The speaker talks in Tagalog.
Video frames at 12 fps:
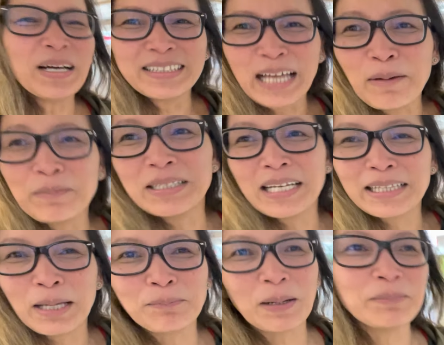Ang dami niyang
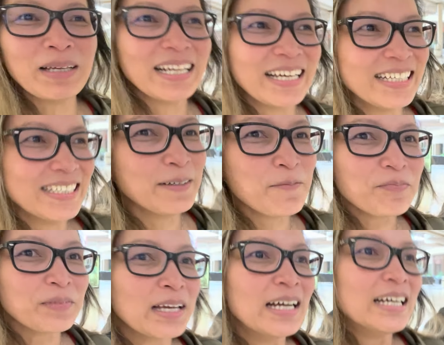napamili.
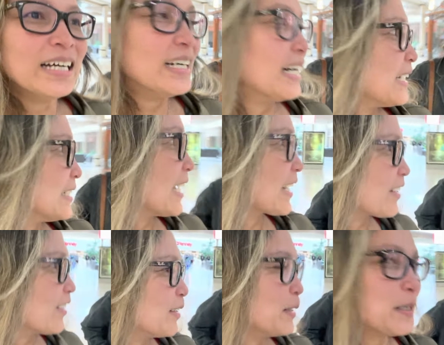Ay,
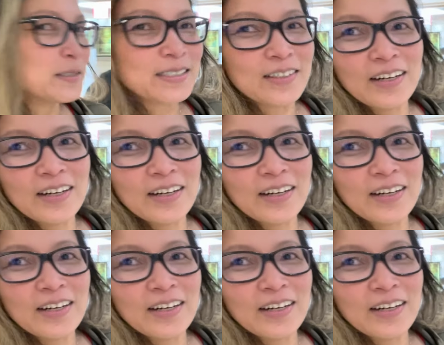nako. So,